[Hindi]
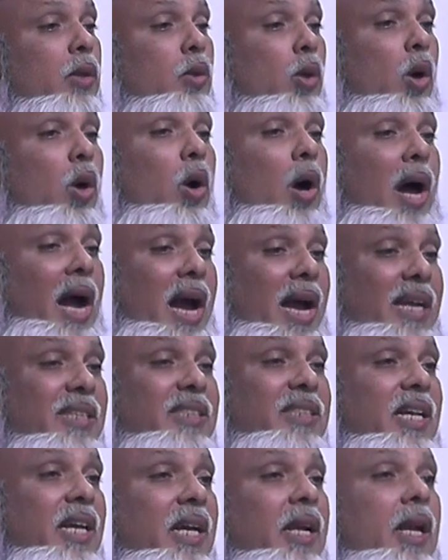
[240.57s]
तो
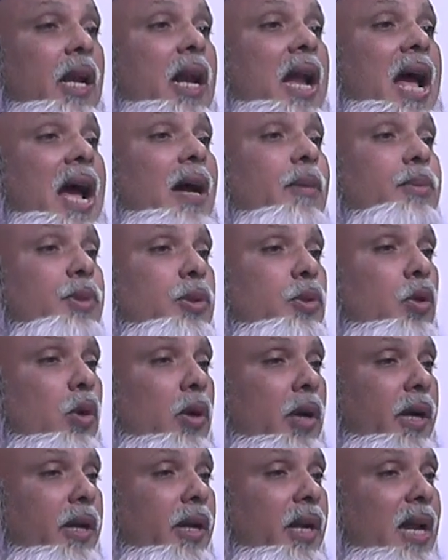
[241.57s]
ऐसे लैब्स जो
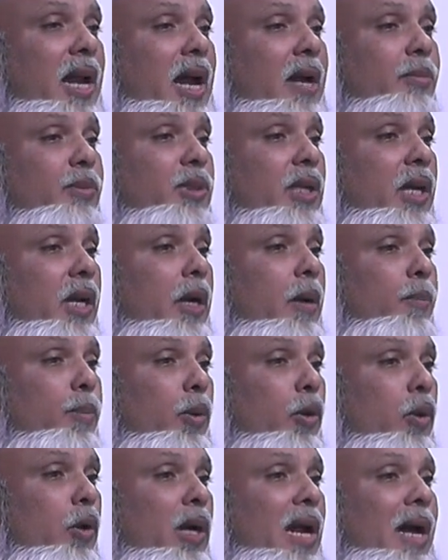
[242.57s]
रेड्डी लैब्स है
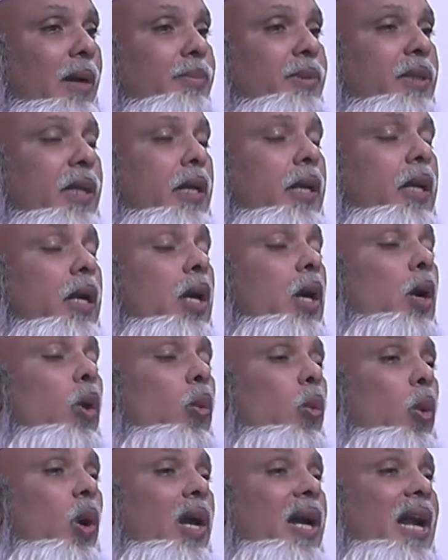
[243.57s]
अपोलो लैब्स है
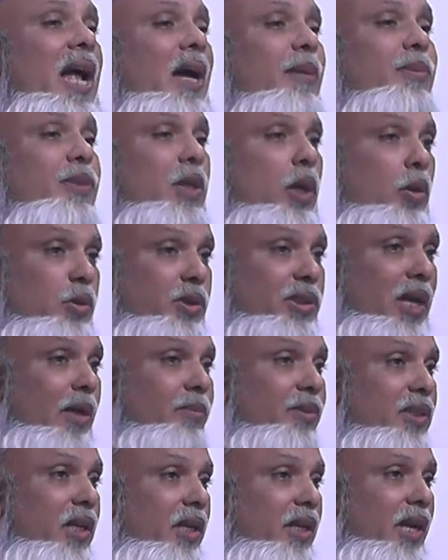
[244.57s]
वो लैब्स है
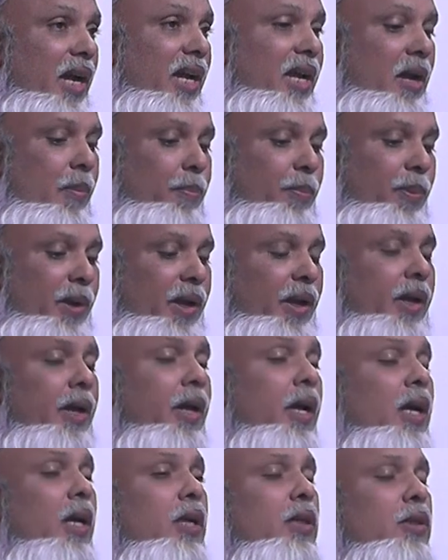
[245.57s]
उसाम सर टाइप में है
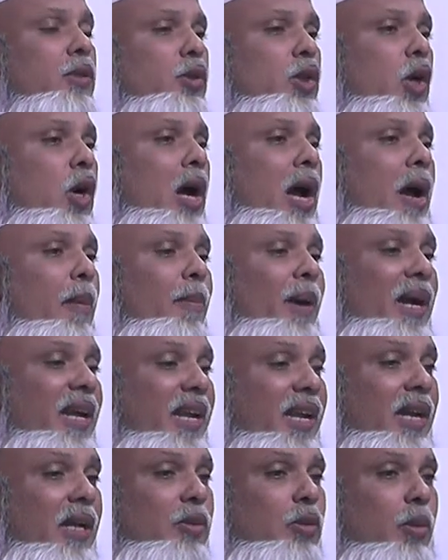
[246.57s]
जो एम
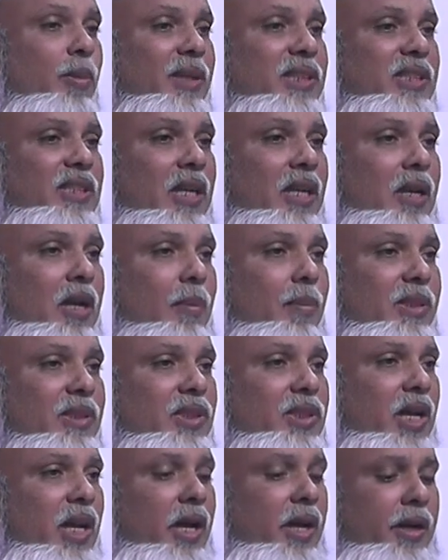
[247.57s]
के जो बच्चे या
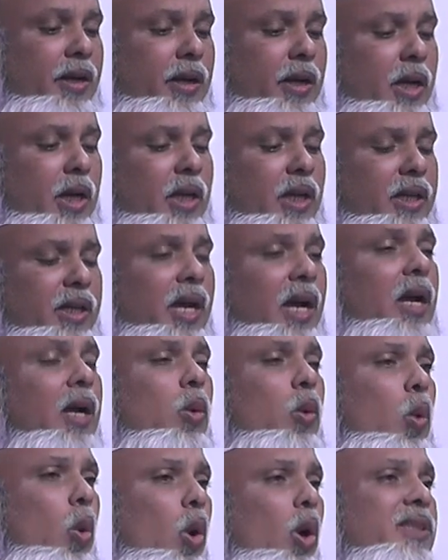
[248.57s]
बच्चियाँ हैं ये
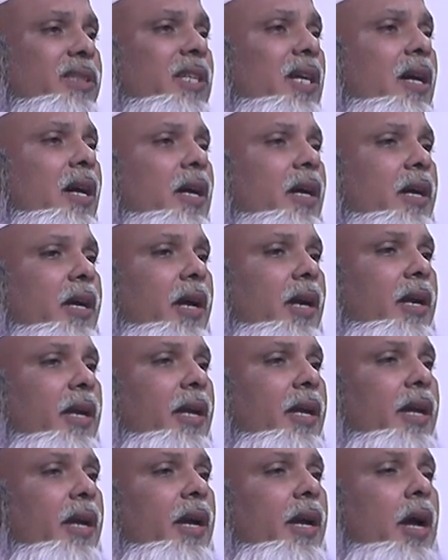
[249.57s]
कोर्स अगर कर
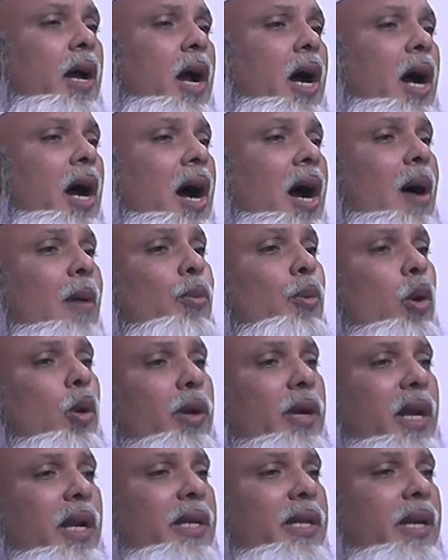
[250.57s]
लेंगे आप लोगों
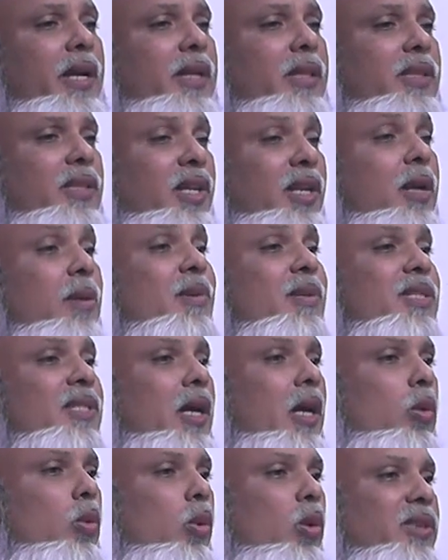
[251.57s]
के लिए थ्री मंथ्स
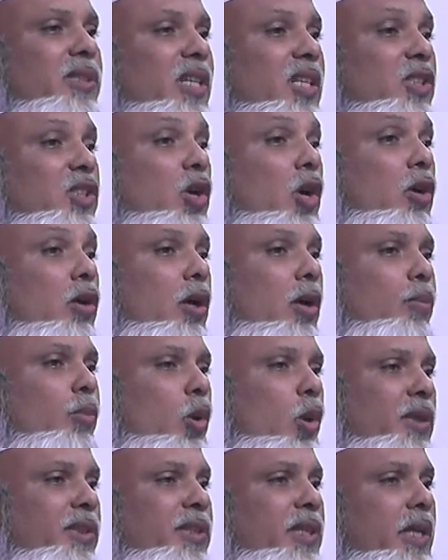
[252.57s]
का कोर्स है शॉर्ट टर्म
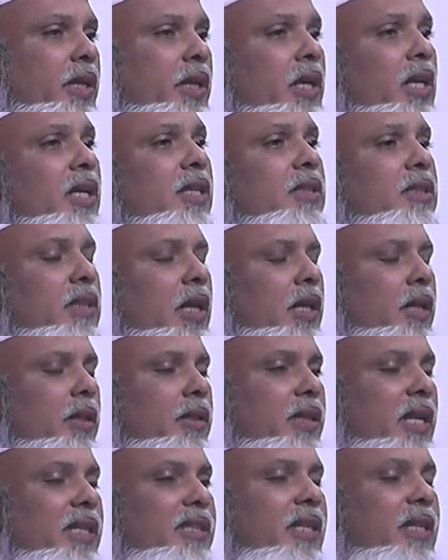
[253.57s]
कोर्स है चल
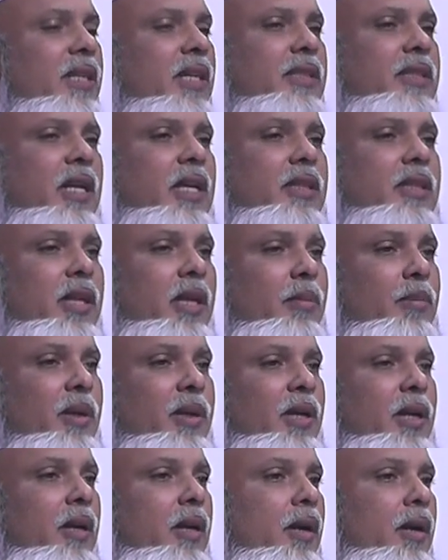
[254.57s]
देखते देखते तीन
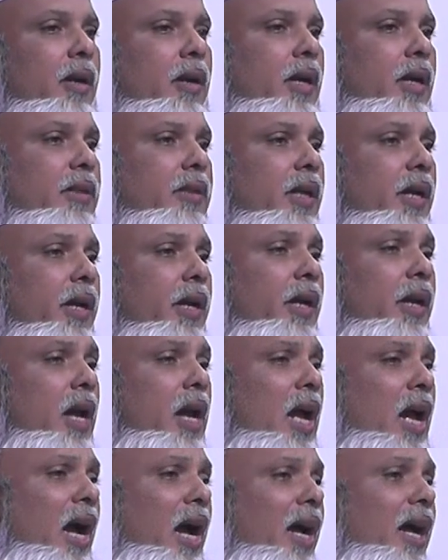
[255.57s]
महीने रखते हैं
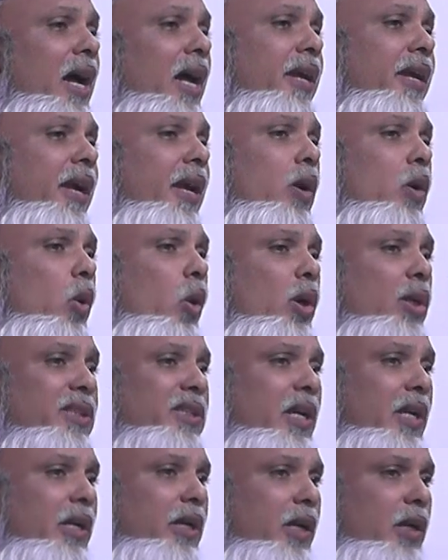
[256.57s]
अगर ये कोर्स
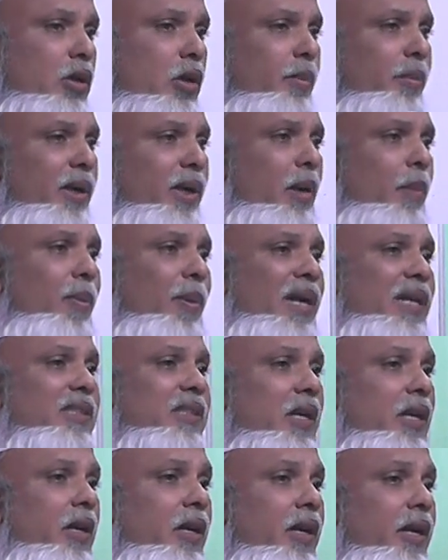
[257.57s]
करेंगे तो मेरे पास
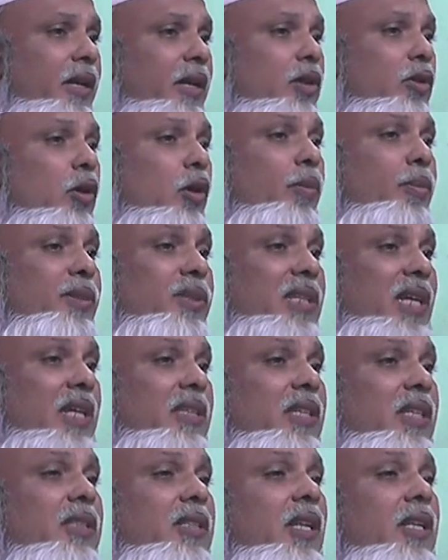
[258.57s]
अगर करेंगे तो
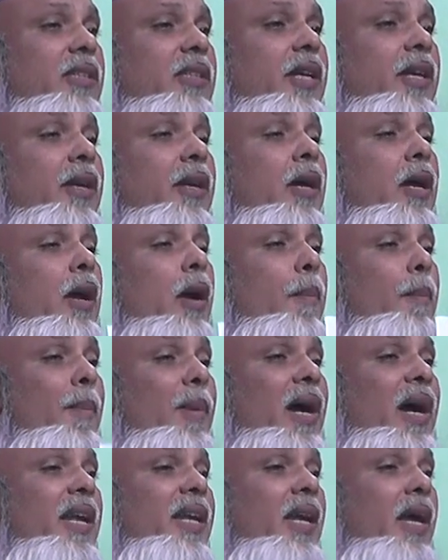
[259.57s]
चार्जेस लगते हैं
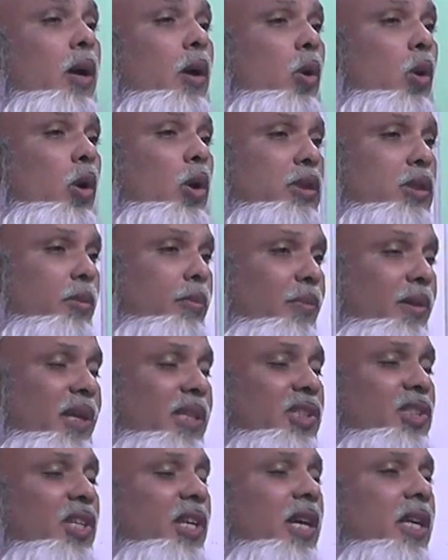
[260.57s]
मगर यह कोर्स
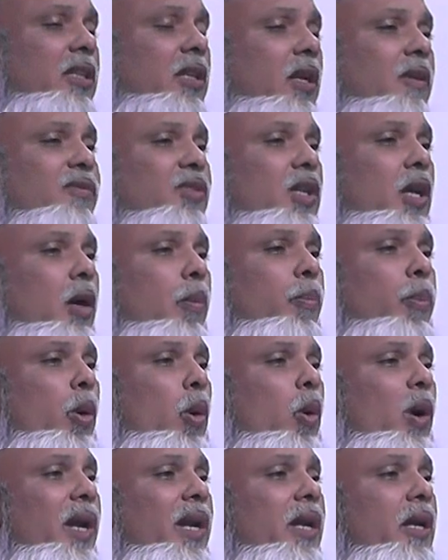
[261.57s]
मिनिस्ट्री के तरफ से
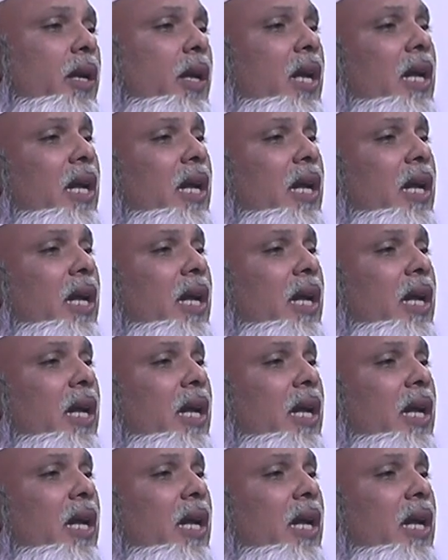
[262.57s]
अप्रूवल